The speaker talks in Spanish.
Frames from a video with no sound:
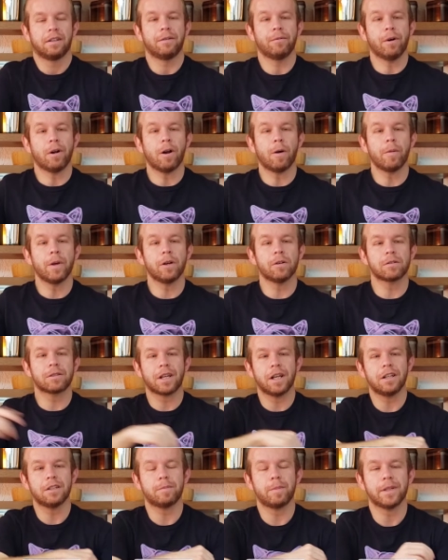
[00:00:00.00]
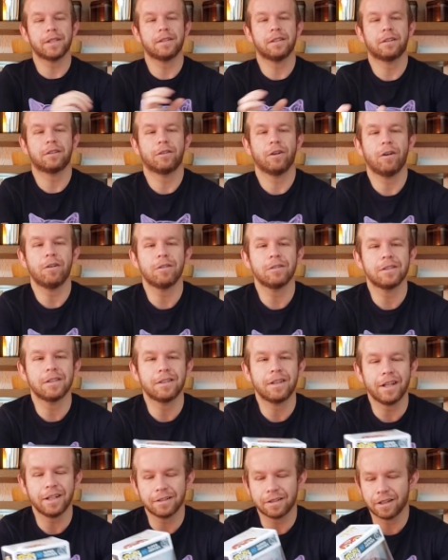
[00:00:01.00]
Y bueno amigos, ¿qué les parece todos los
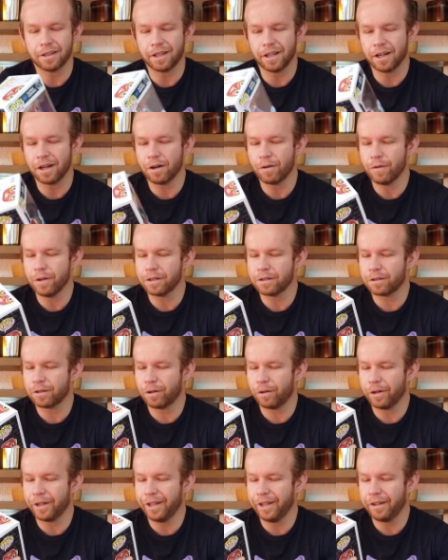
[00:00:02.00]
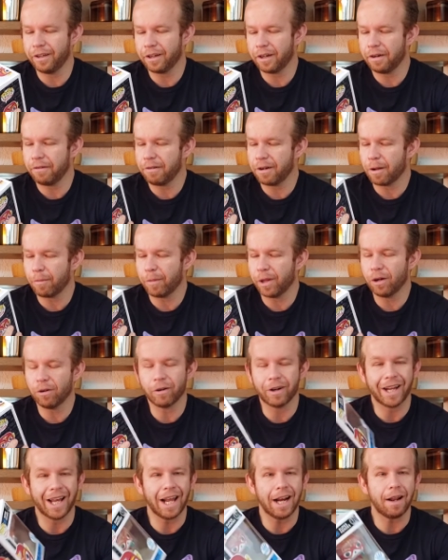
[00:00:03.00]
detalles que tiene nuestro increíble
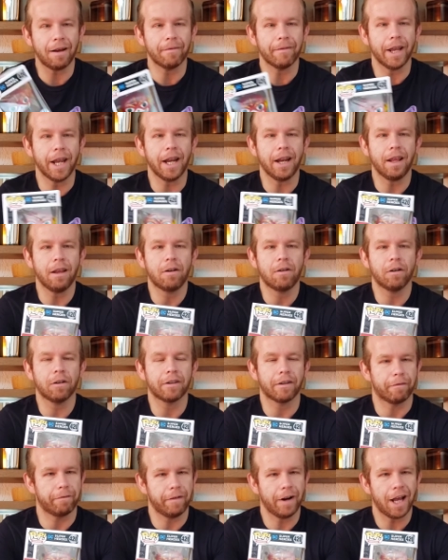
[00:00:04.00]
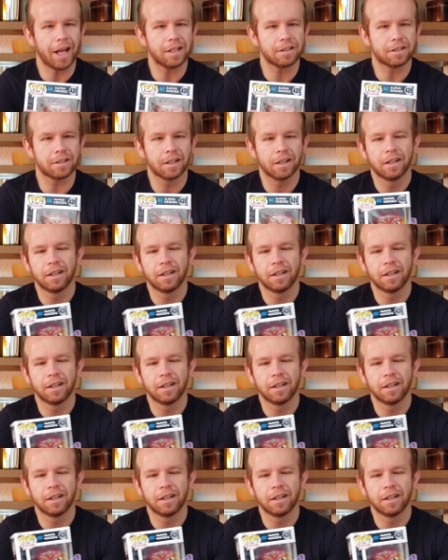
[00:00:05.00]
amigo calavérico de Flash?